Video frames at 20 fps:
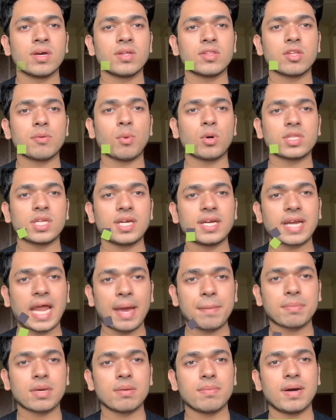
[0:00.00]
तो बहुत ज़्यादा
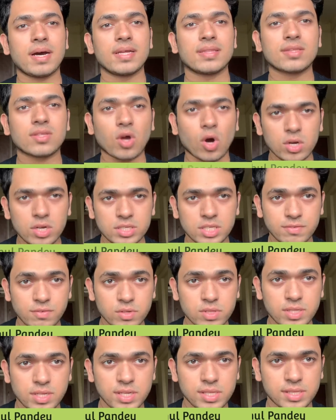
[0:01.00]
टाइम के बाद कॉलेज
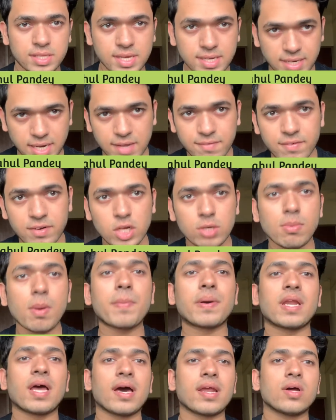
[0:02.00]
रिव्यू सीरीज़ की एक नई वीडियो
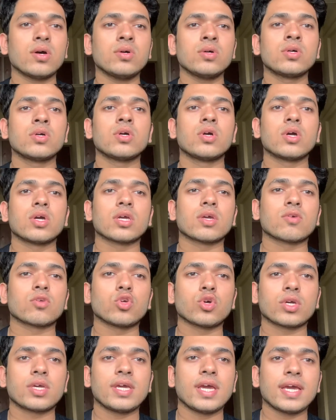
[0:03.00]
में बना रहा हूँ
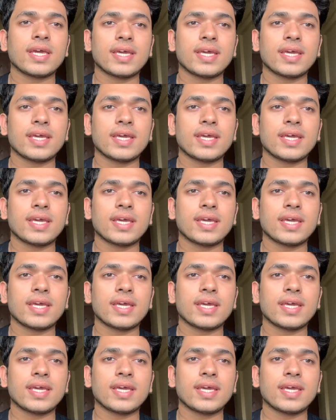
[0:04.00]
जो कि है